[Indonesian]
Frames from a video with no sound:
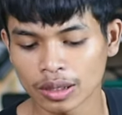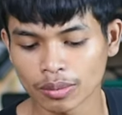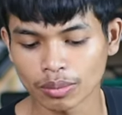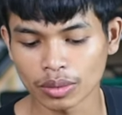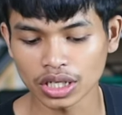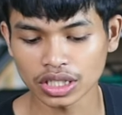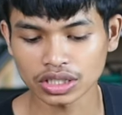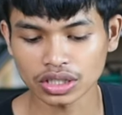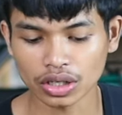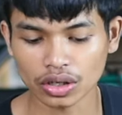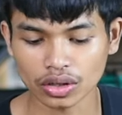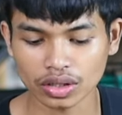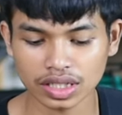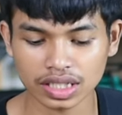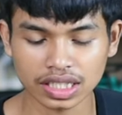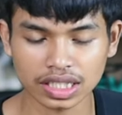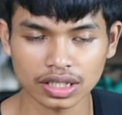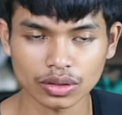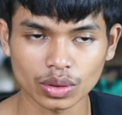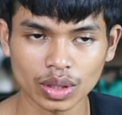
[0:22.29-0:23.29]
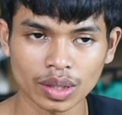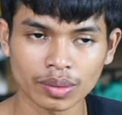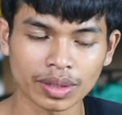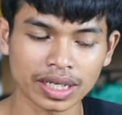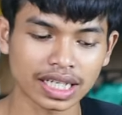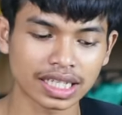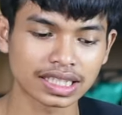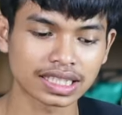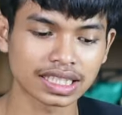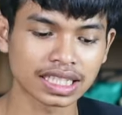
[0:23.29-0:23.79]
Moser Audit kedua
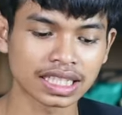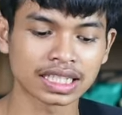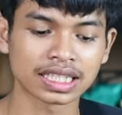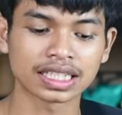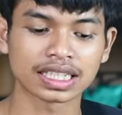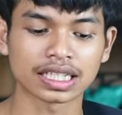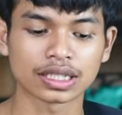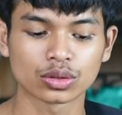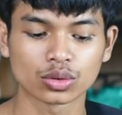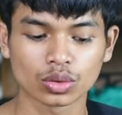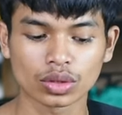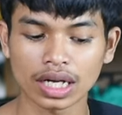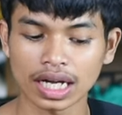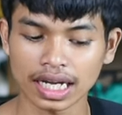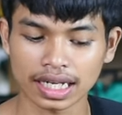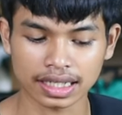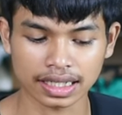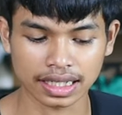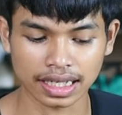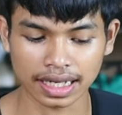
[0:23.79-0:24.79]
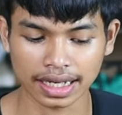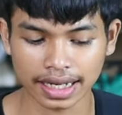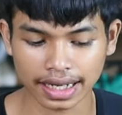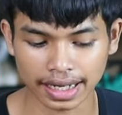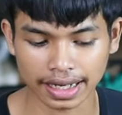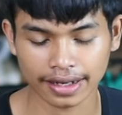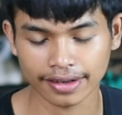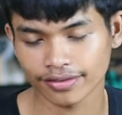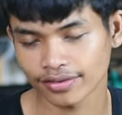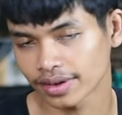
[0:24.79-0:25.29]
magazine dan juga ada
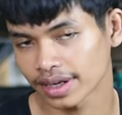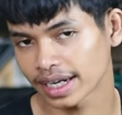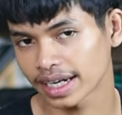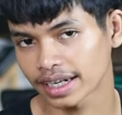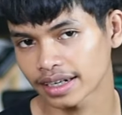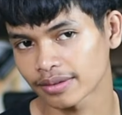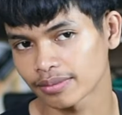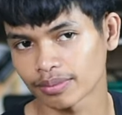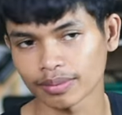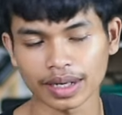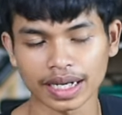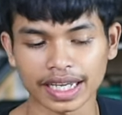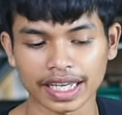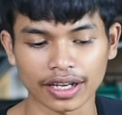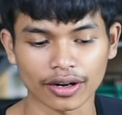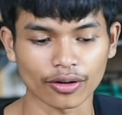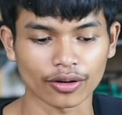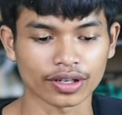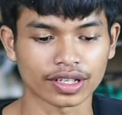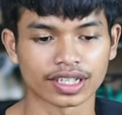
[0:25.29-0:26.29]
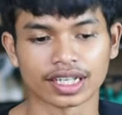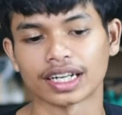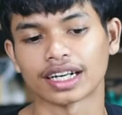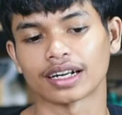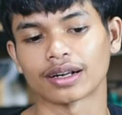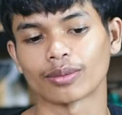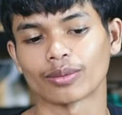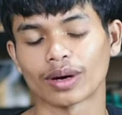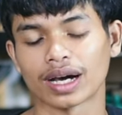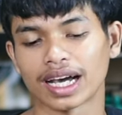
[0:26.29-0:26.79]
FX
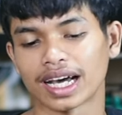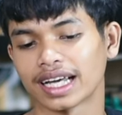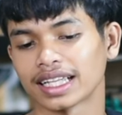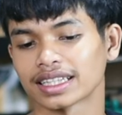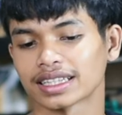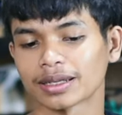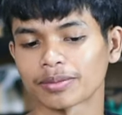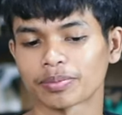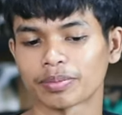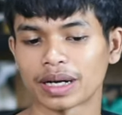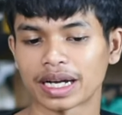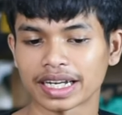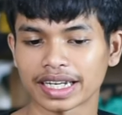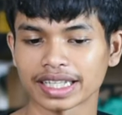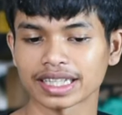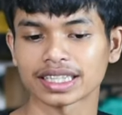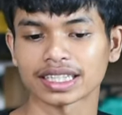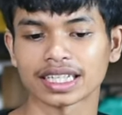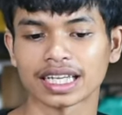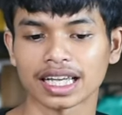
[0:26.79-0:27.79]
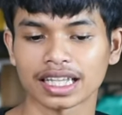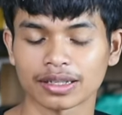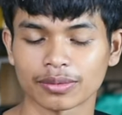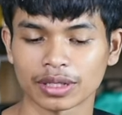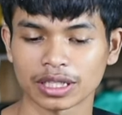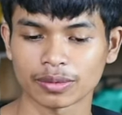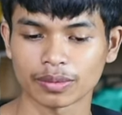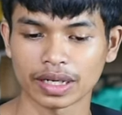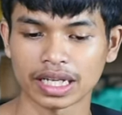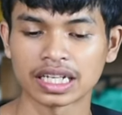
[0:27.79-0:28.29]
Meroder Mantep banget ya
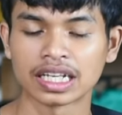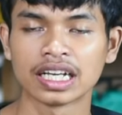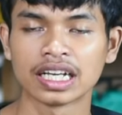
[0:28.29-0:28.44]
teman-teman